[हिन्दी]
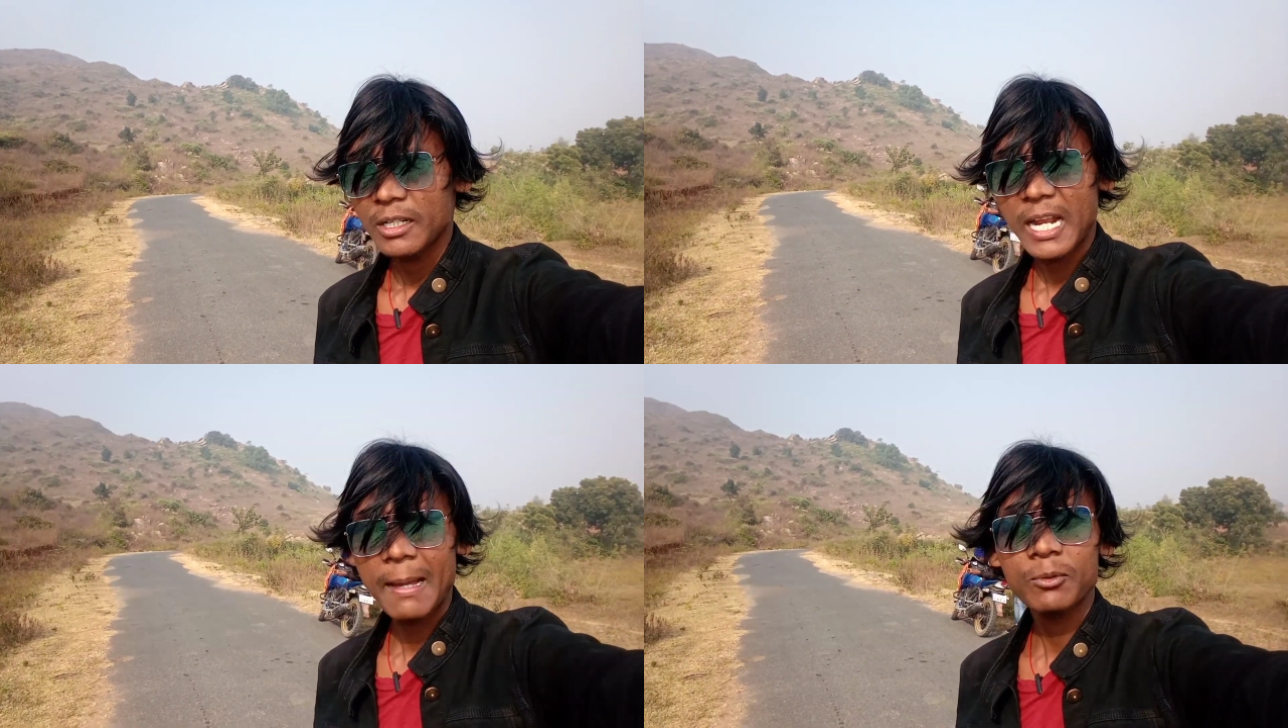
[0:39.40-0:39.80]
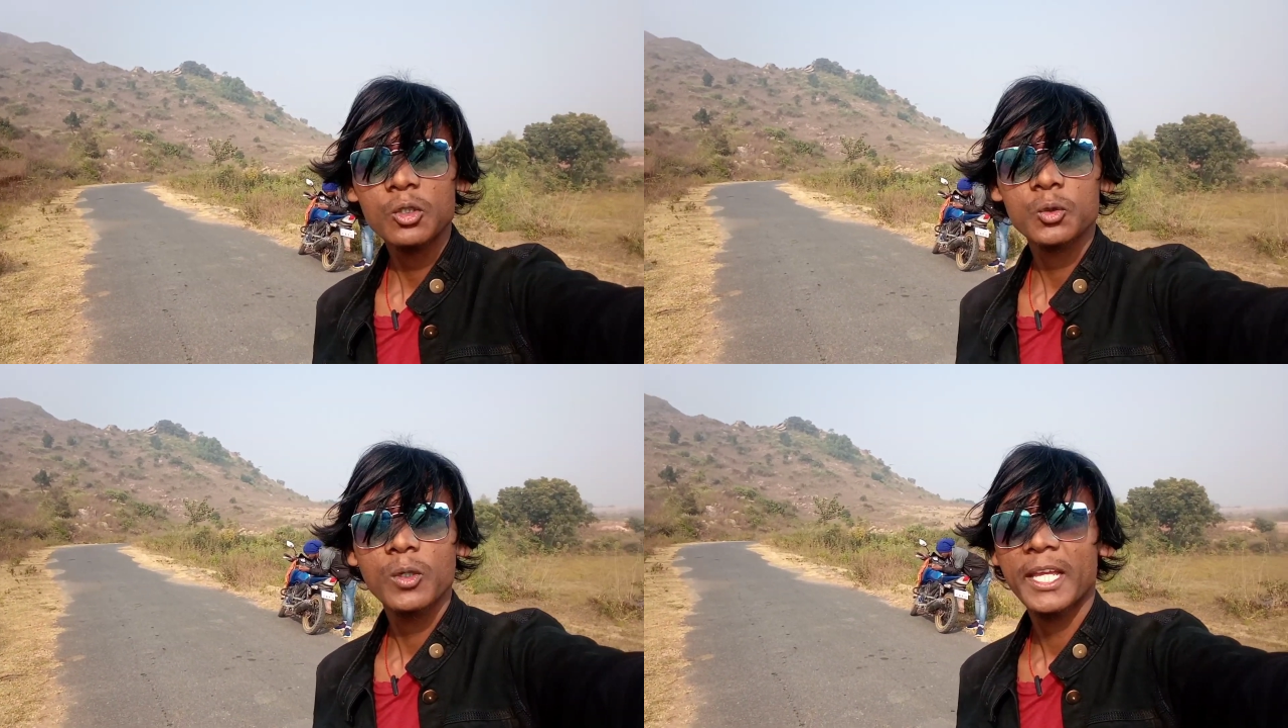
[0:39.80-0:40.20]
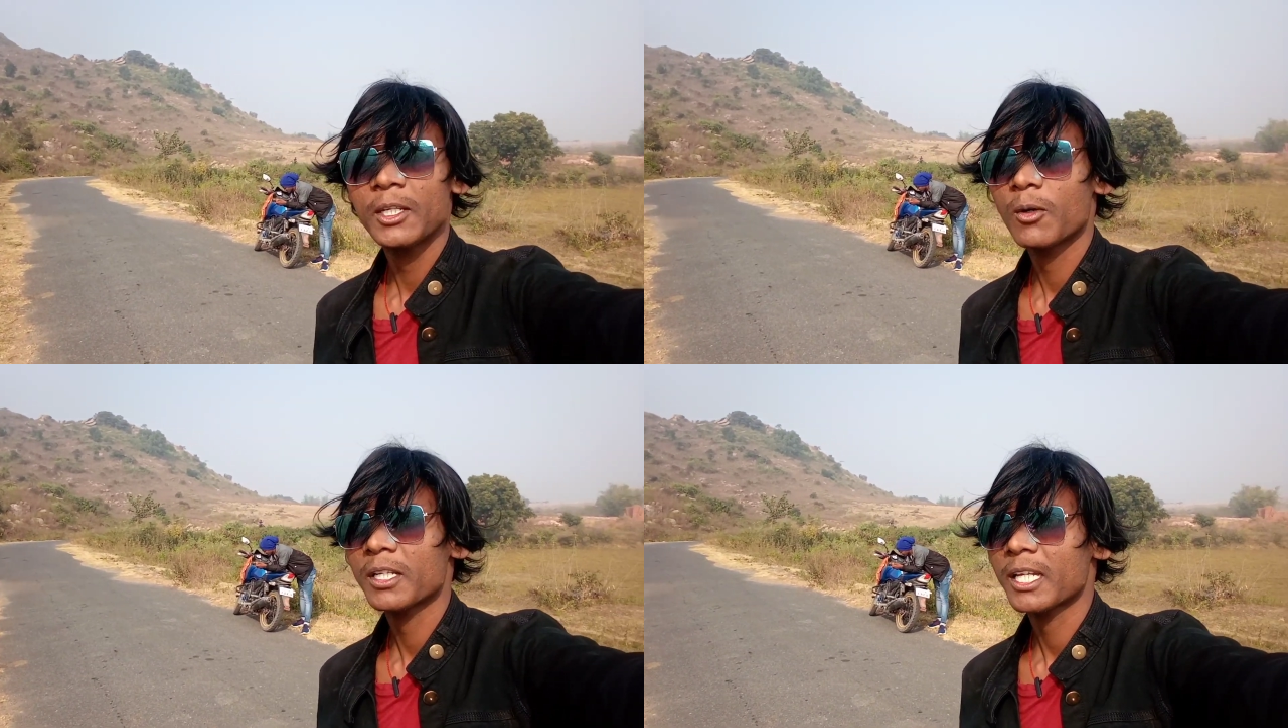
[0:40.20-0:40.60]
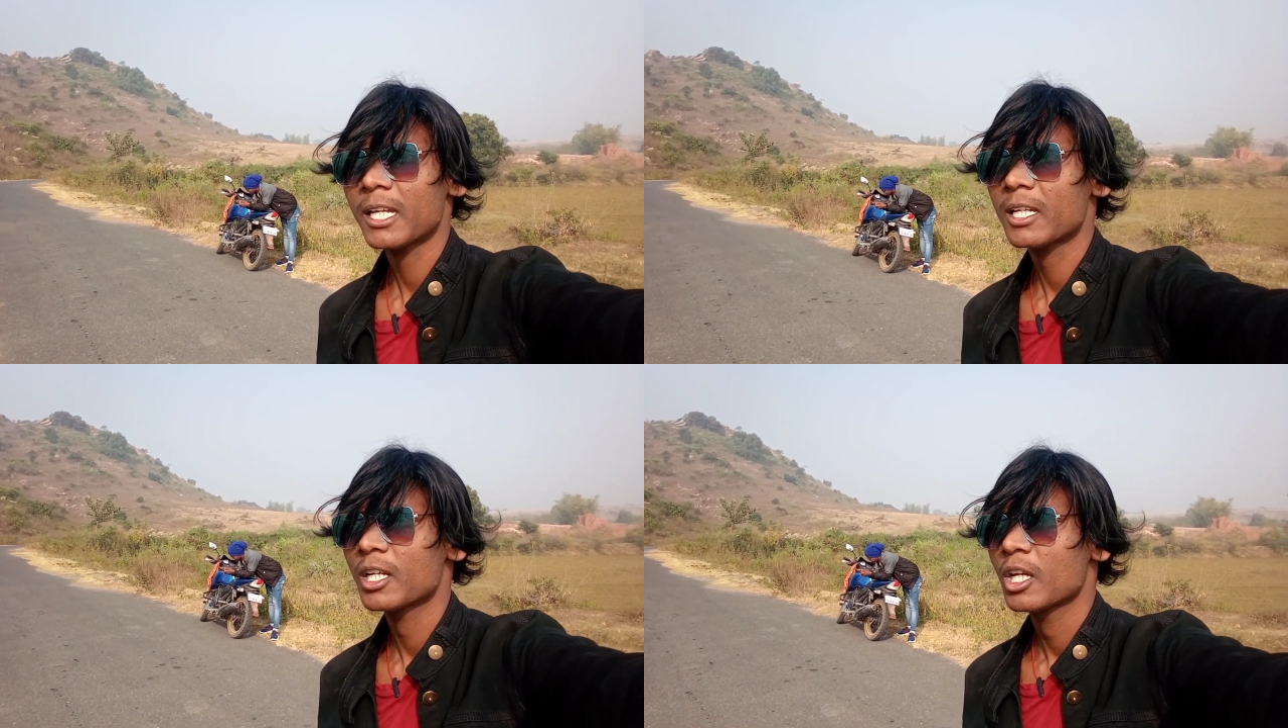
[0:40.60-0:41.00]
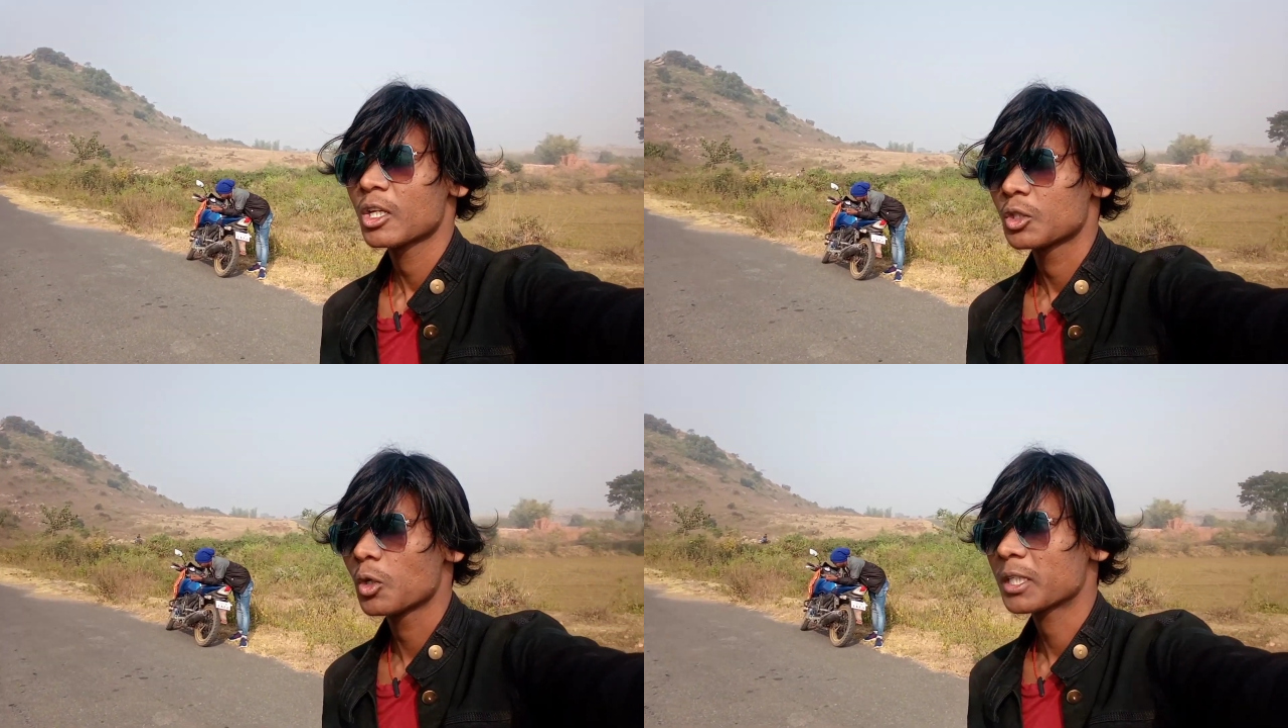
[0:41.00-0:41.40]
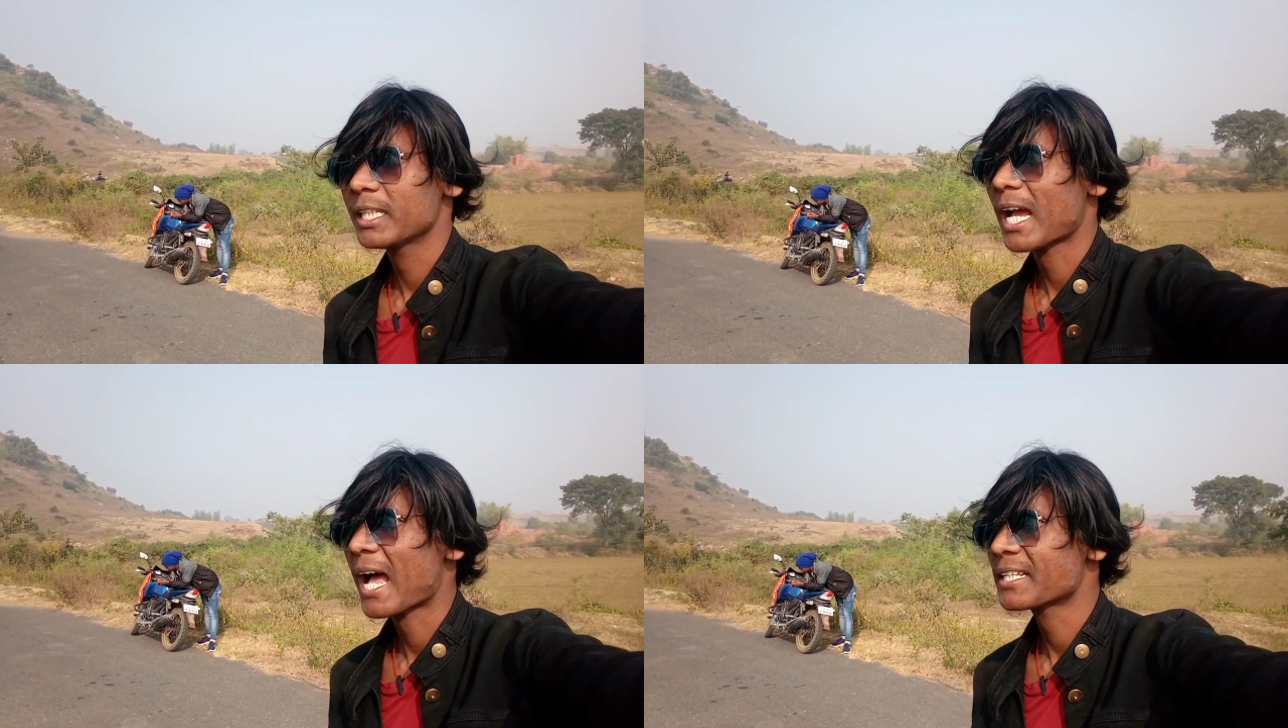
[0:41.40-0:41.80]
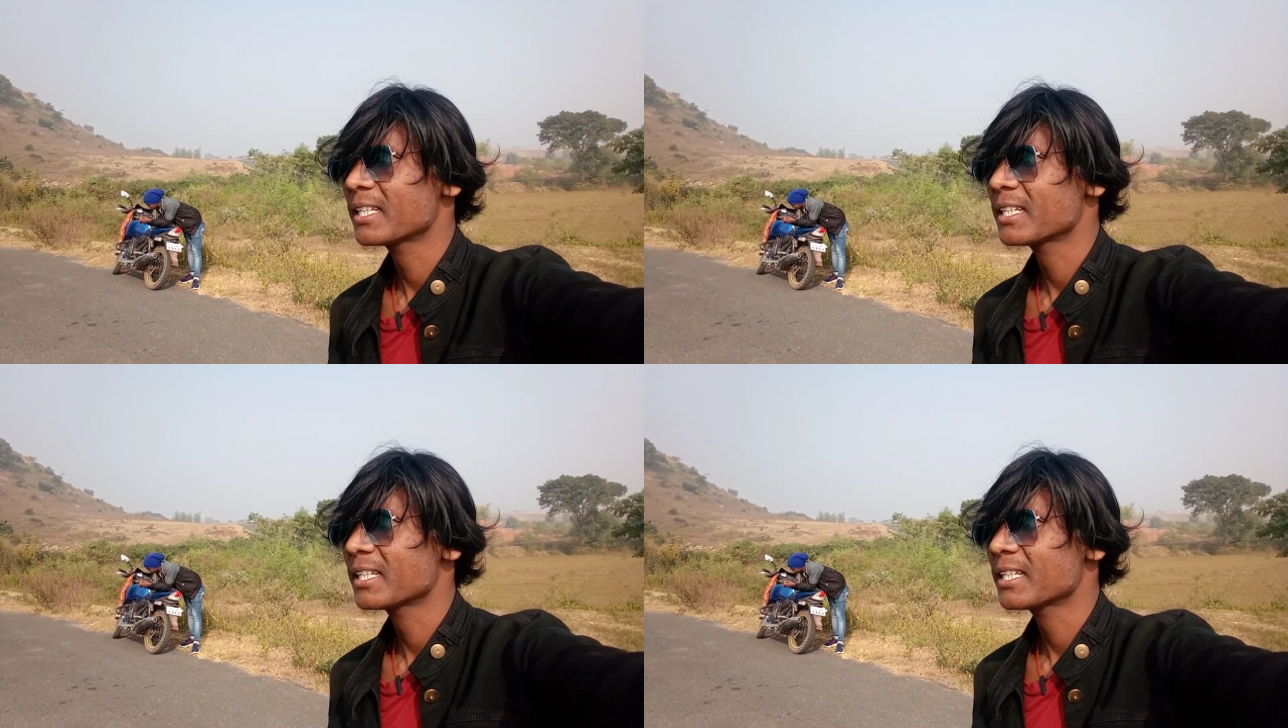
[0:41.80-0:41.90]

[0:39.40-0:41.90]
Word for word: नाम तो सुने ही होंगे जो कि यहाँ